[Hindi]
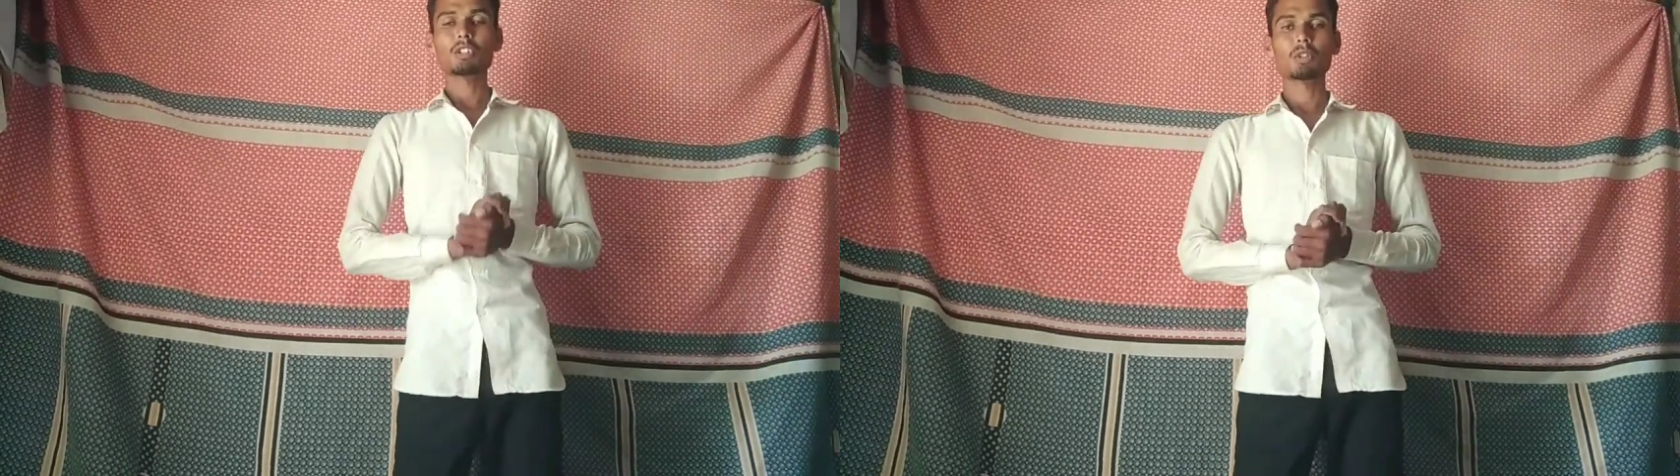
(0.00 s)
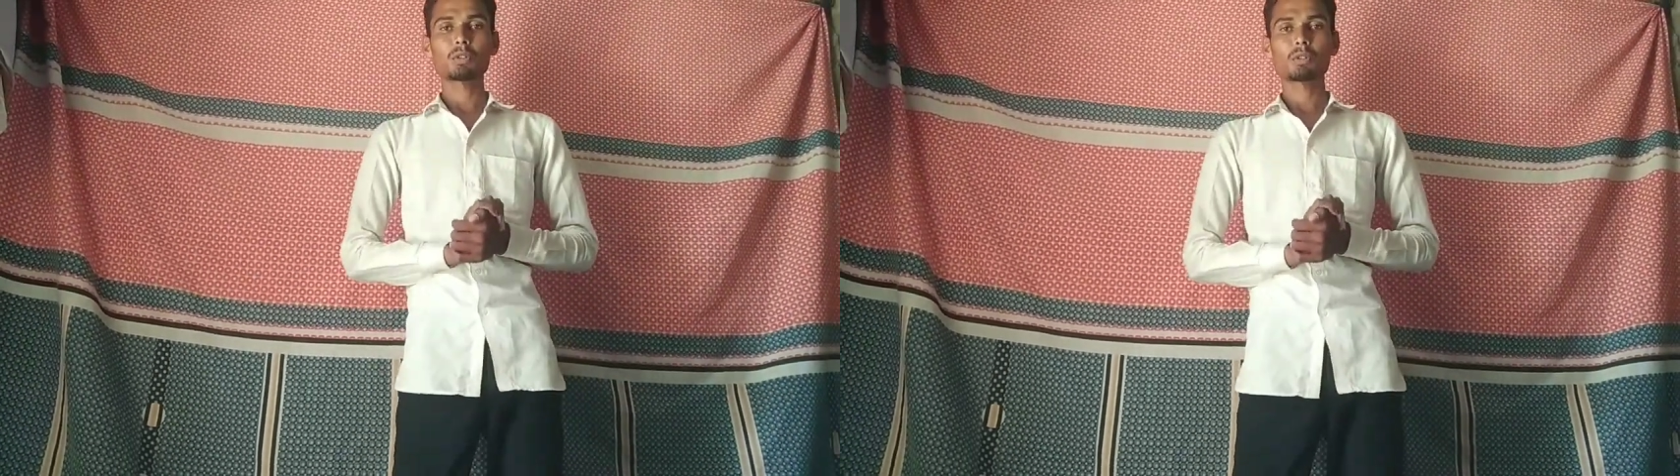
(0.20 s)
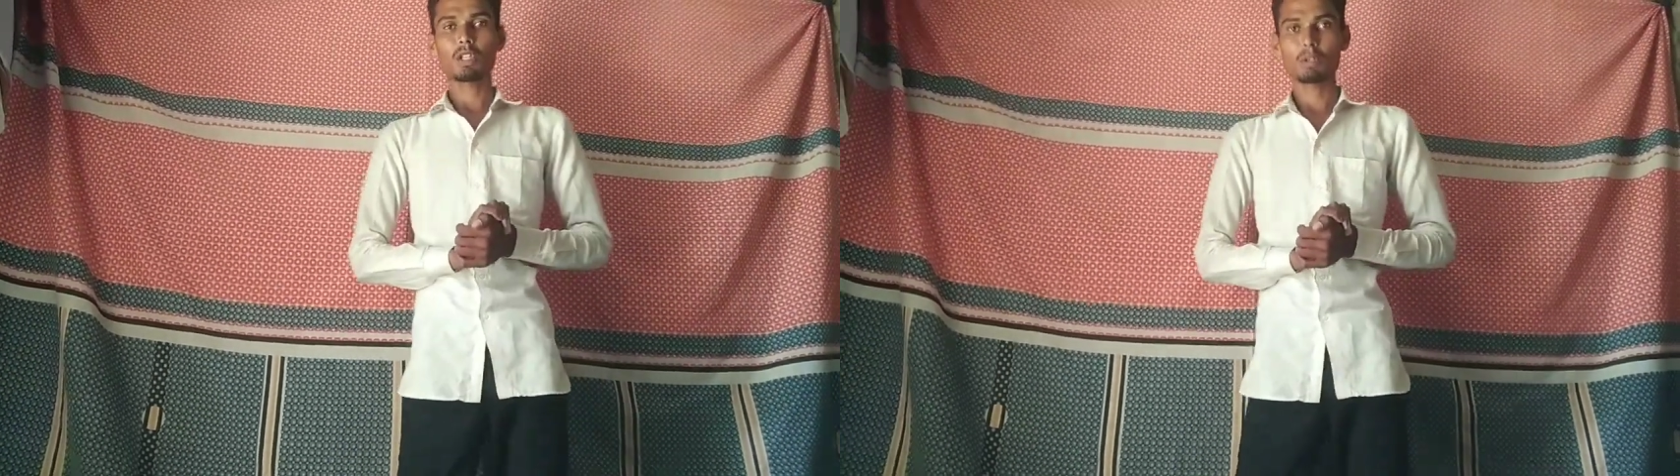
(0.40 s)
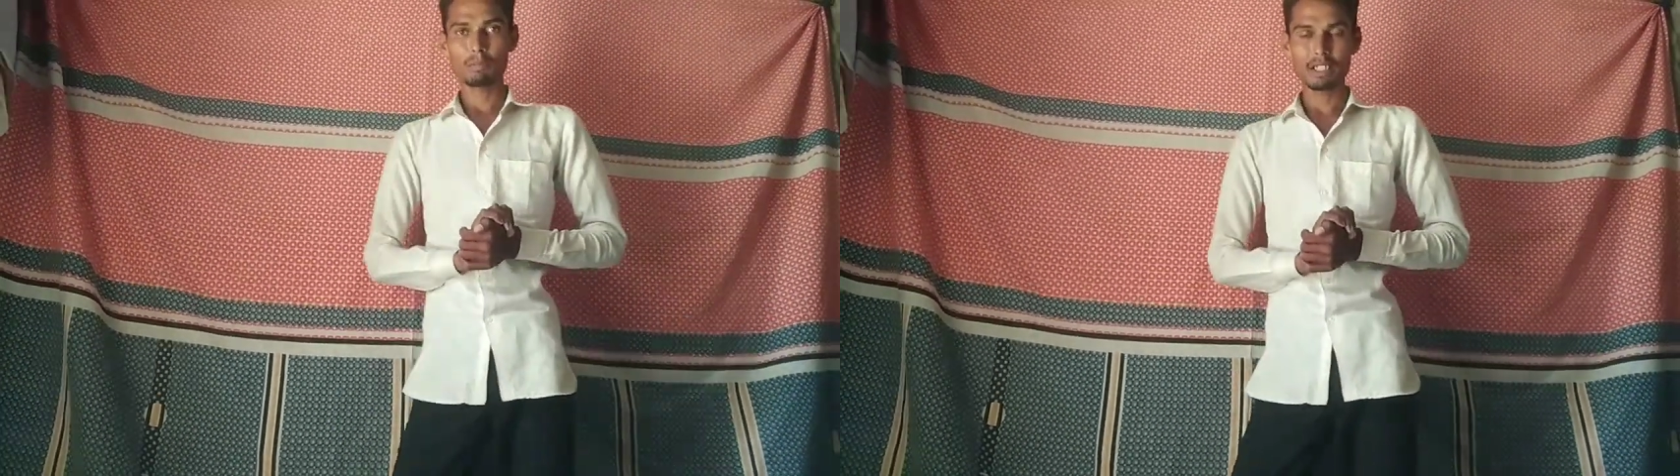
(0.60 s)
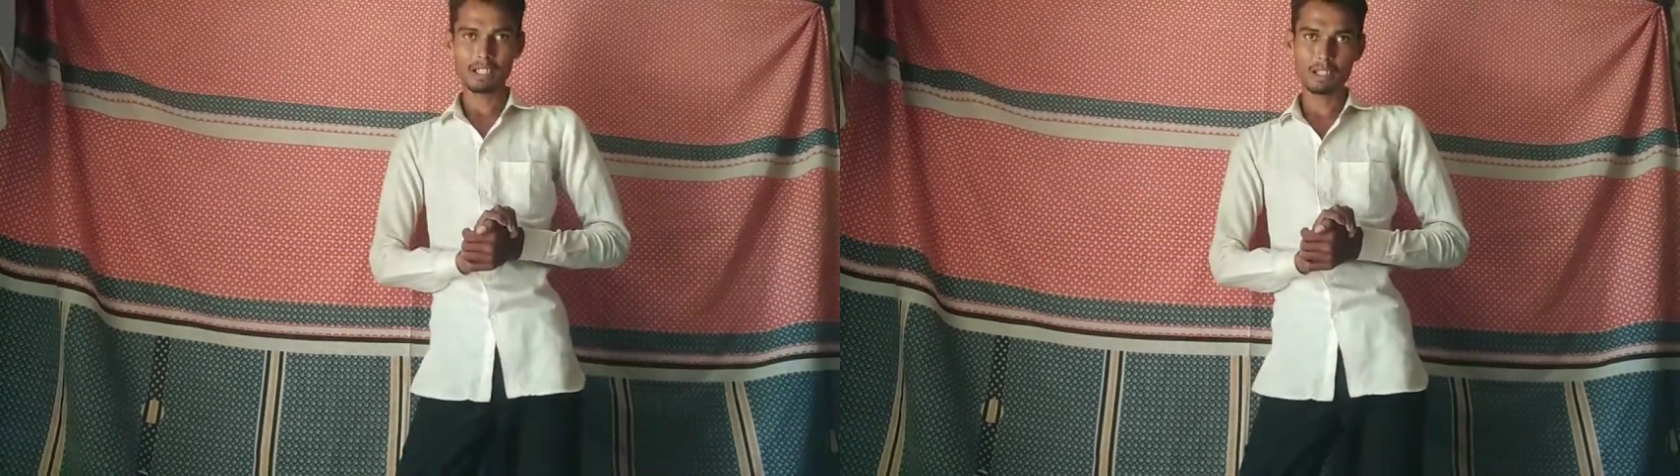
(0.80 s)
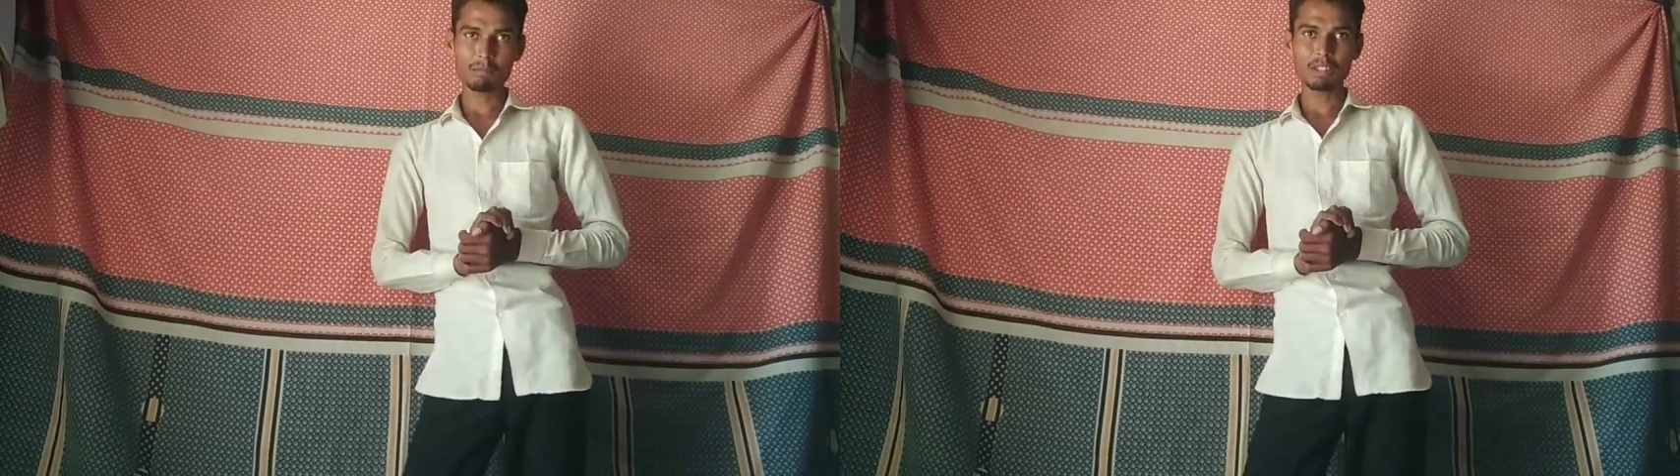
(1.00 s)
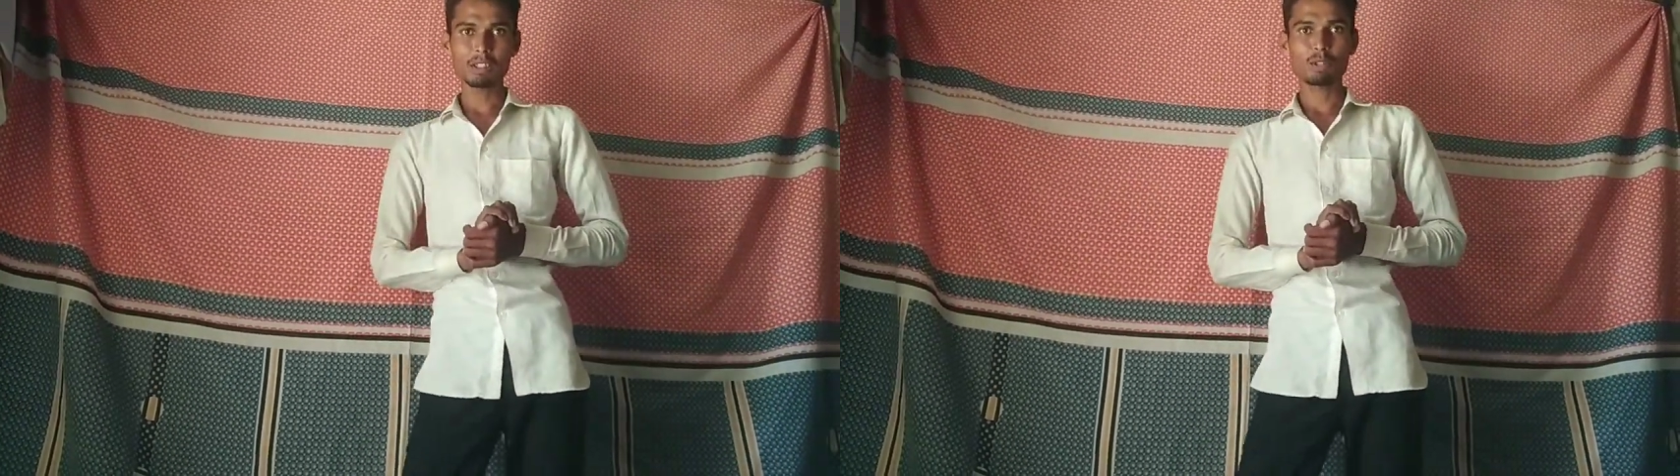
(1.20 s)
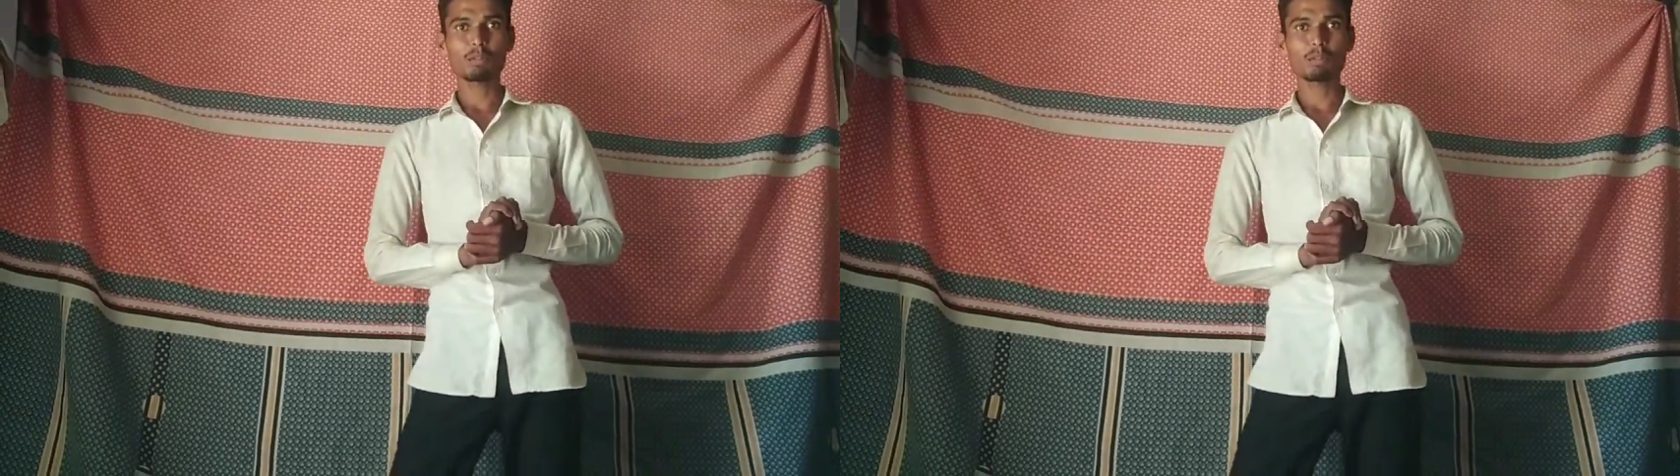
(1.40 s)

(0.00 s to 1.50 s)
जो मेरा नाम बलदेव